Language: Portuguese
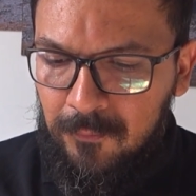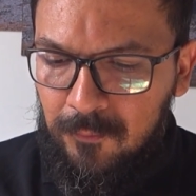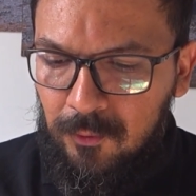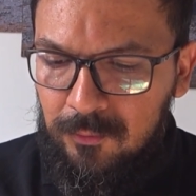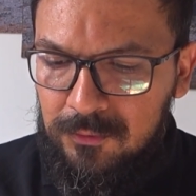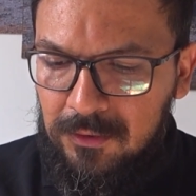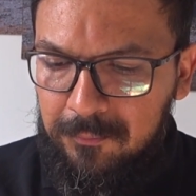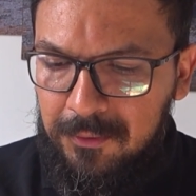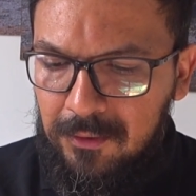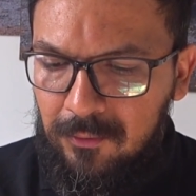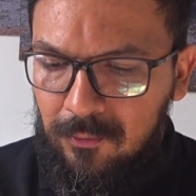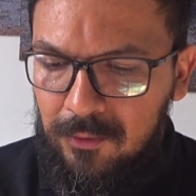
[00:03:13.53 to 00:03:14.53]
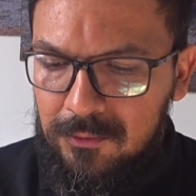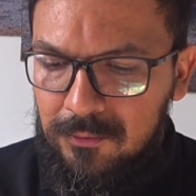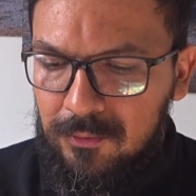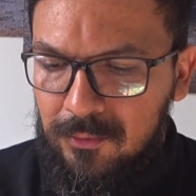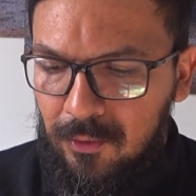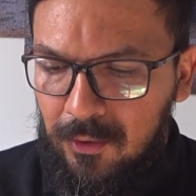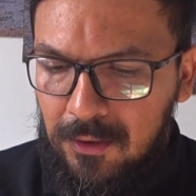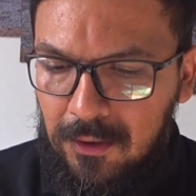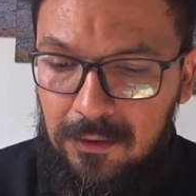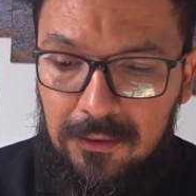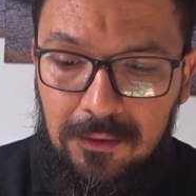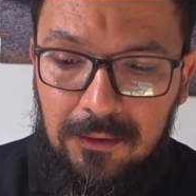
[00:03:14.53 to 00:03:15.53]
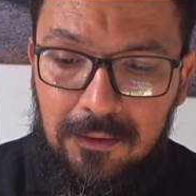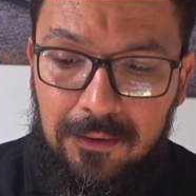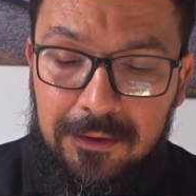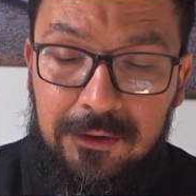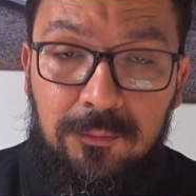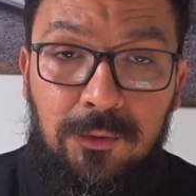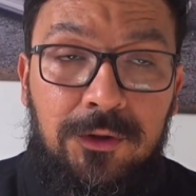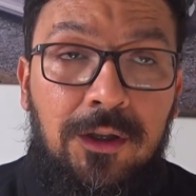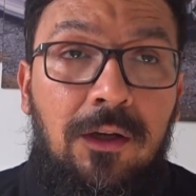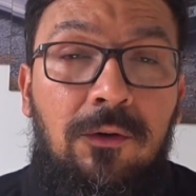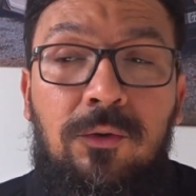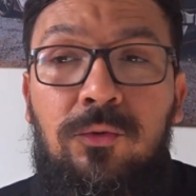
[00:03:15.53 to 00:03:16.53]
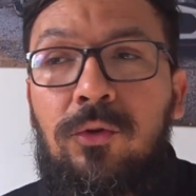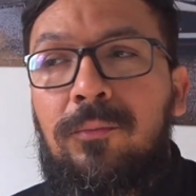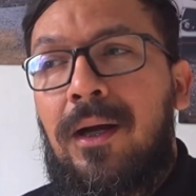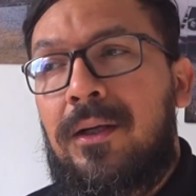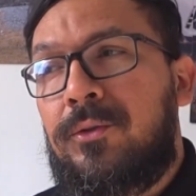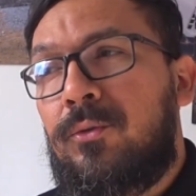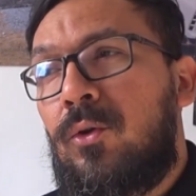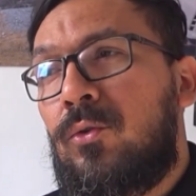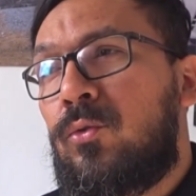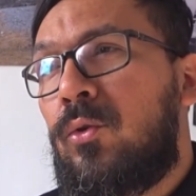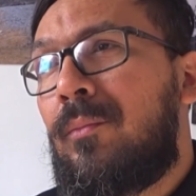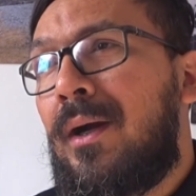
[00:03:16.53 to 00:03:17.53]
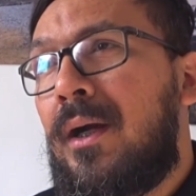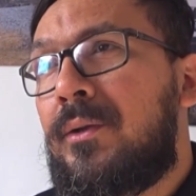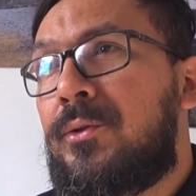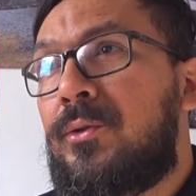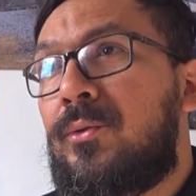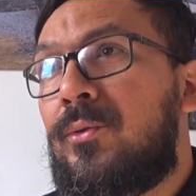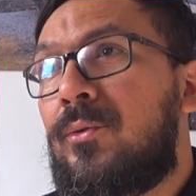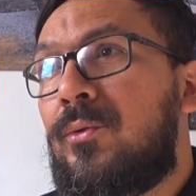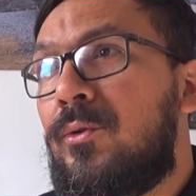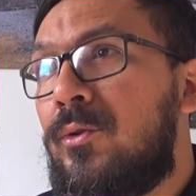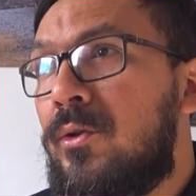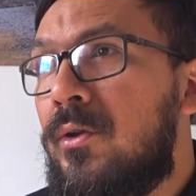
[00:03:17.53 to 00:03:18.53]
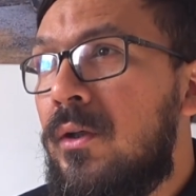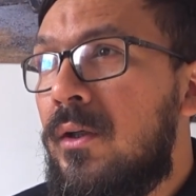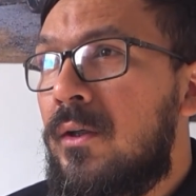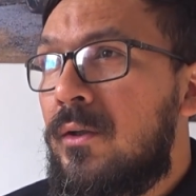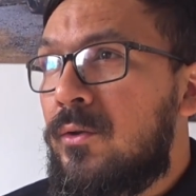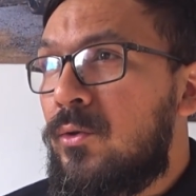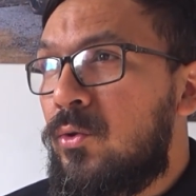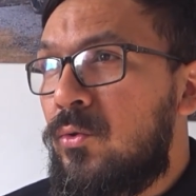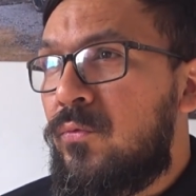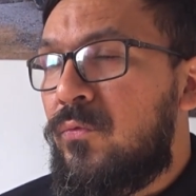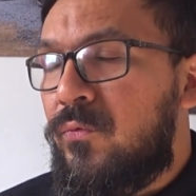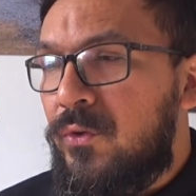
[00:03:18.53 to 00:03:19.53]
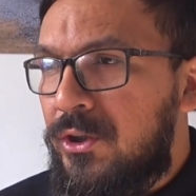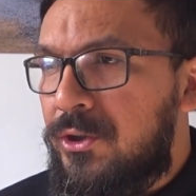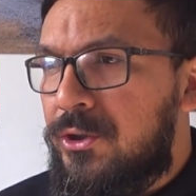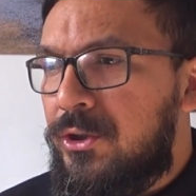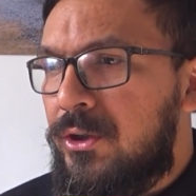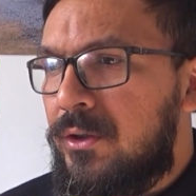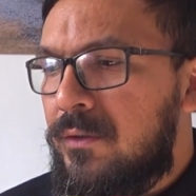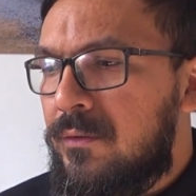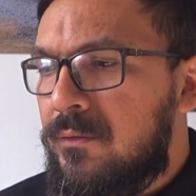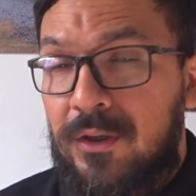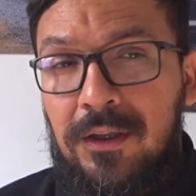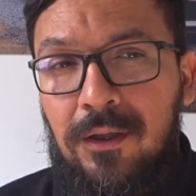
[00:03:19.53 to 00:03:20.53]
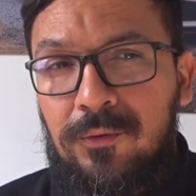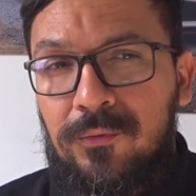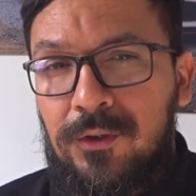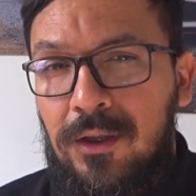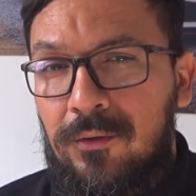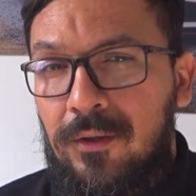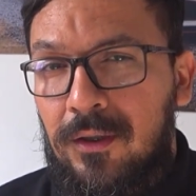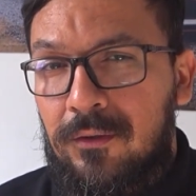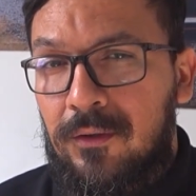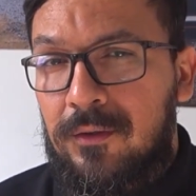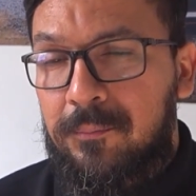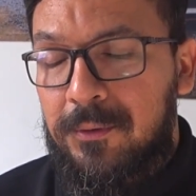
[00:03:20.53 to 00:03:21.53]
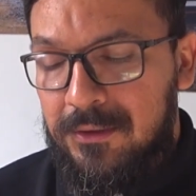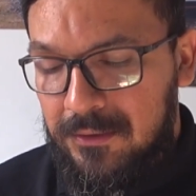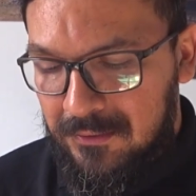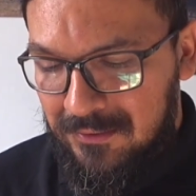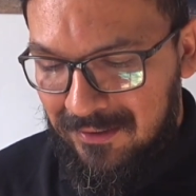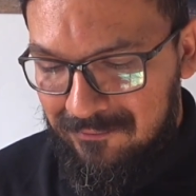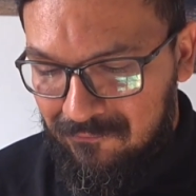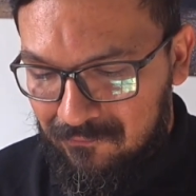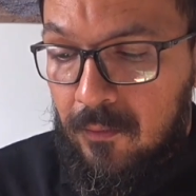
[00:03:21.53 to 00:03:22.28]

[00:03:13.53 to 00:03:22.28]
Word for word: como saber quando trocar? Esse modelo é o automático, o automático do Fit. Fiquei na dúvida agora, tenho que pesquisar.